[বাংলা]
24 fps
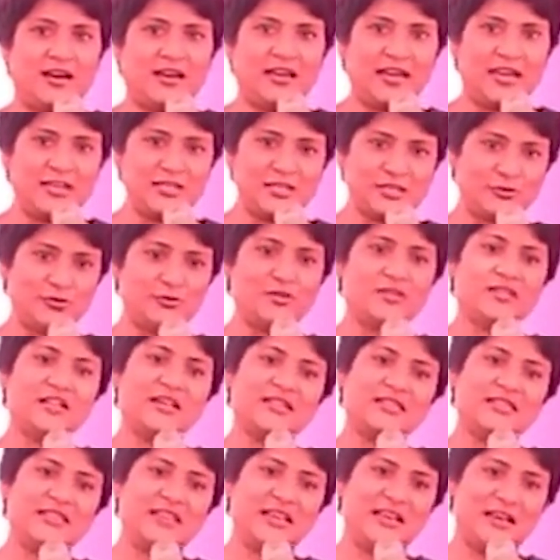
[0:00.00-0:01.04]
এই
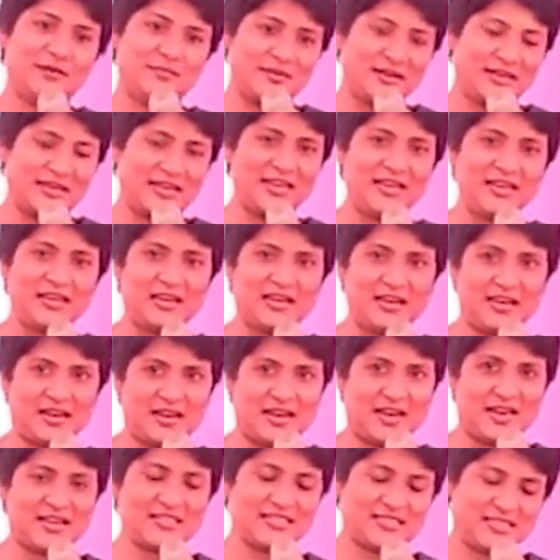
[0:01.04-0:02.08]
স্কুলটাতে আমাকে
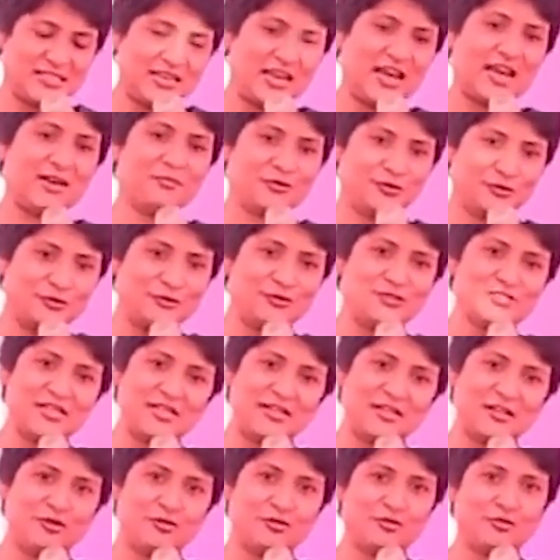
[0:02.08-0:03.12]
আসতে আমন্ত্রণ
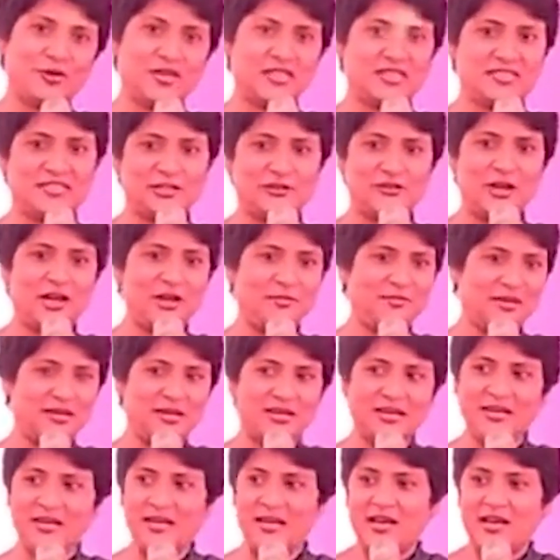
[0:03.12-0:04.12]
জানানো হয়েছিল আমি